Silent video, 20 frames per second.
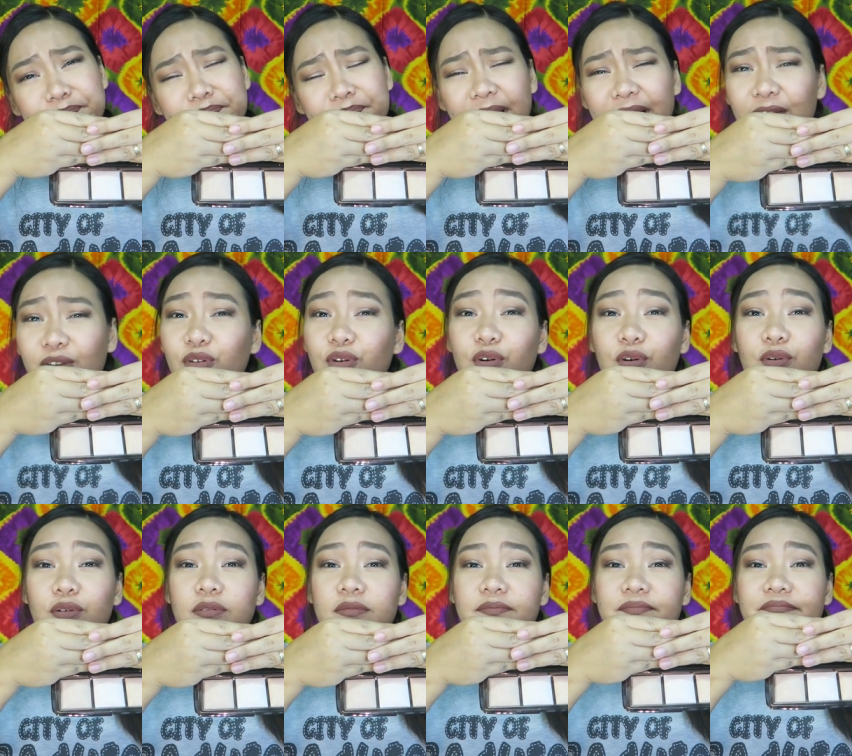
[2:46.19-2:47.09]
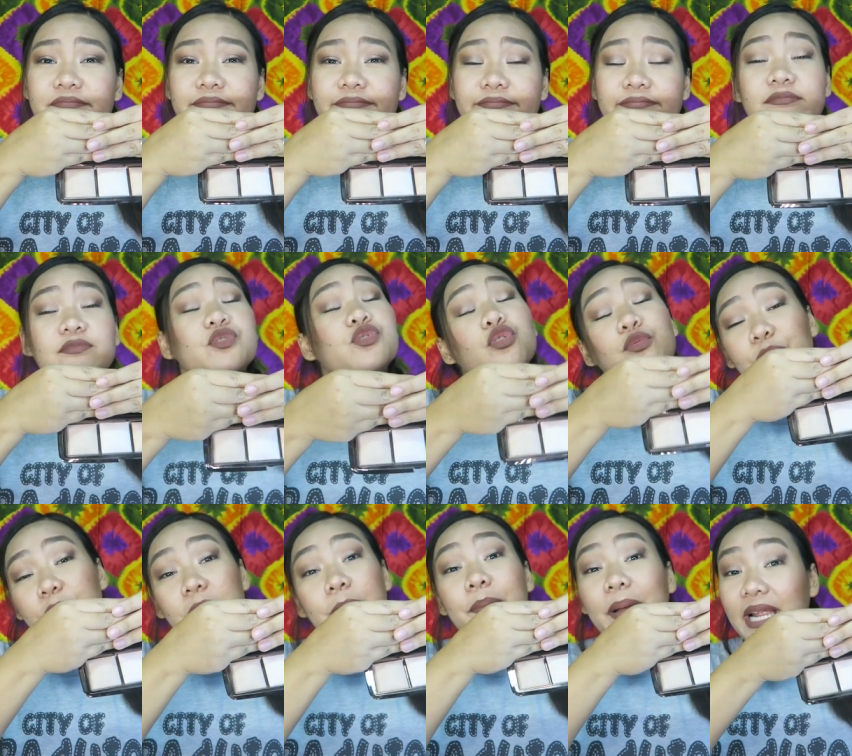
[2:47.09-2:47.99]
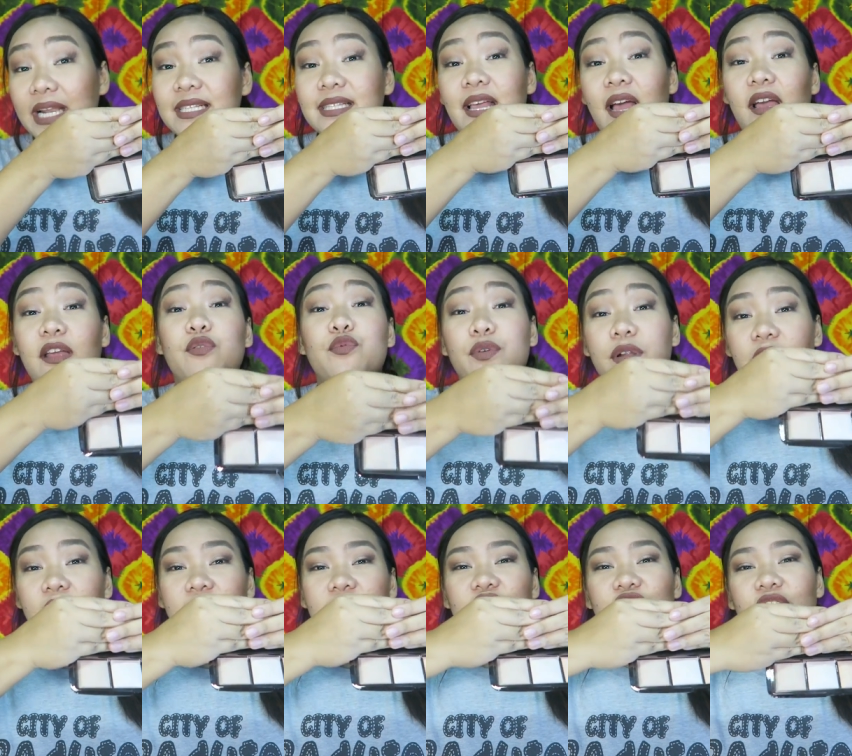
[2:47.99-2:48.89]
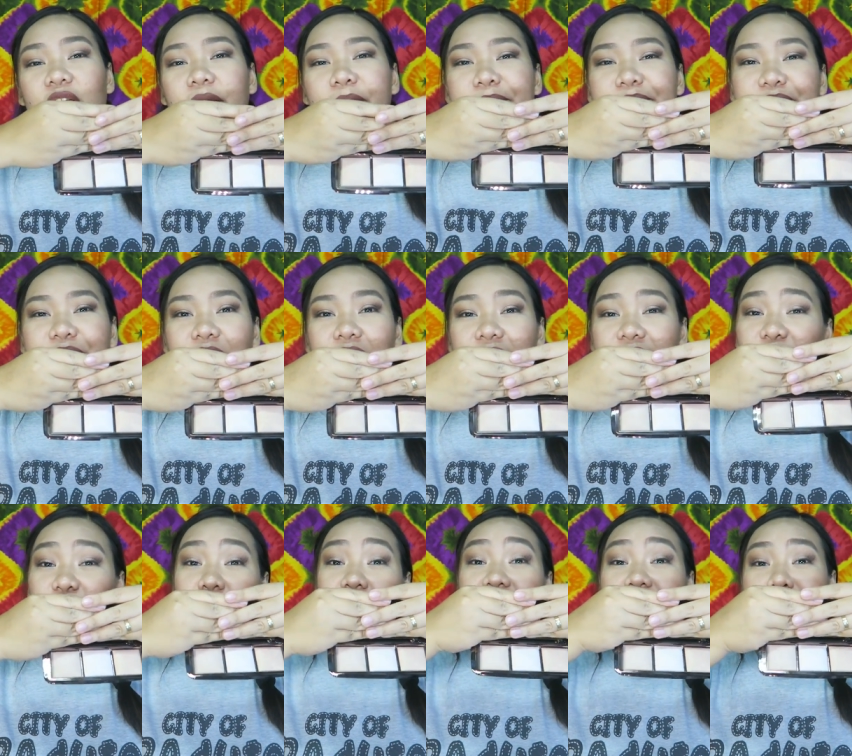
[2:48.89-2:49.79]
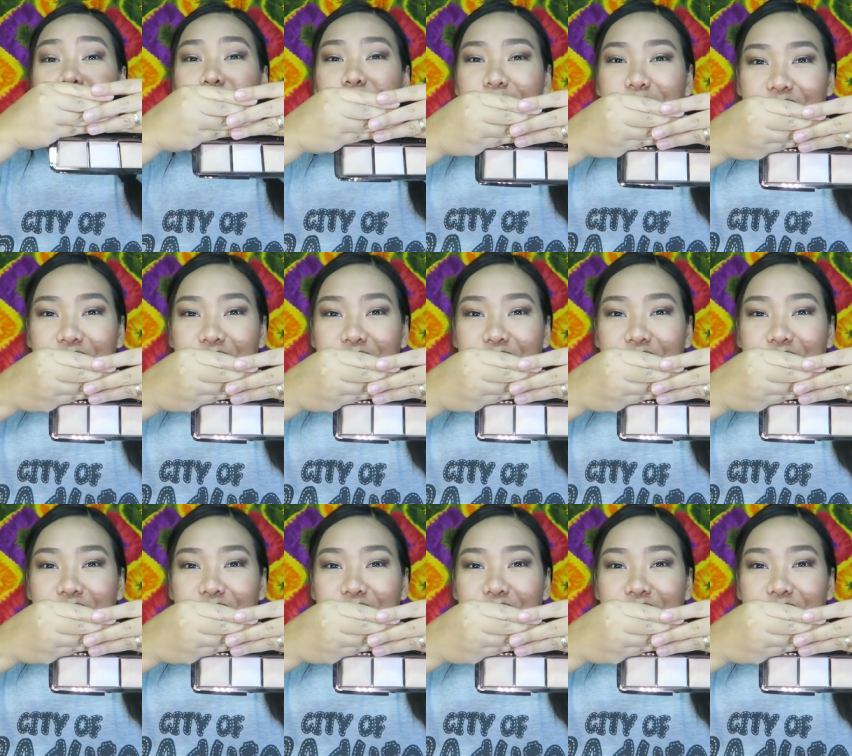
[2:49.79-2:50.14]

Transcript: pero super para sa akin worth it siya. So, ayan.